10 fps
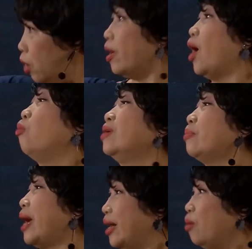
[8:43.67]
tôi có phần hùng
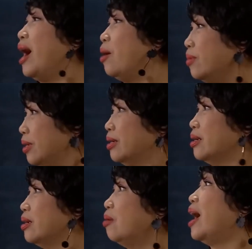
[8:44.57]
trong này đúng không
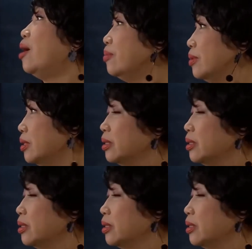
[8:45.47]
đúng không